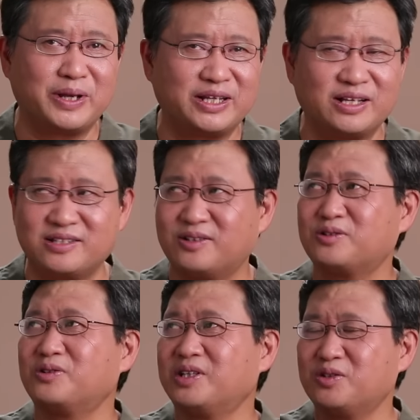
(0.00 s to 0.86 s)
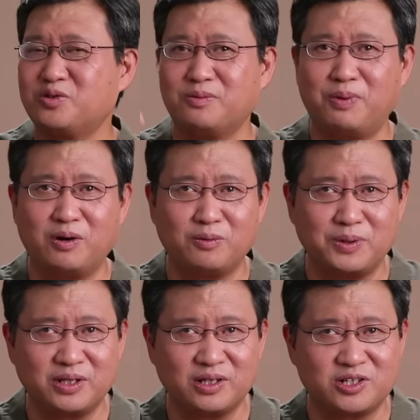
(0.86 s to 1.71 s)
每天遭受俄军炮
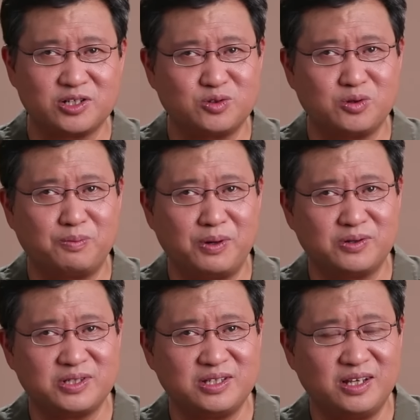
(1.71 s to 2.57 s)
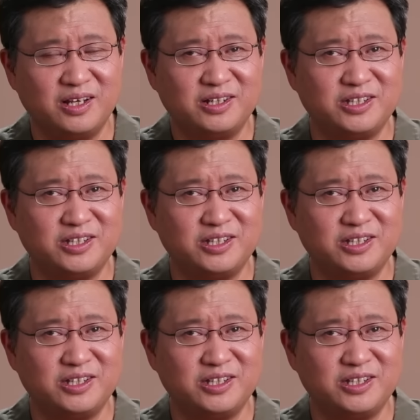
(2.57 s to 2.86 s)
兵的持续炮击，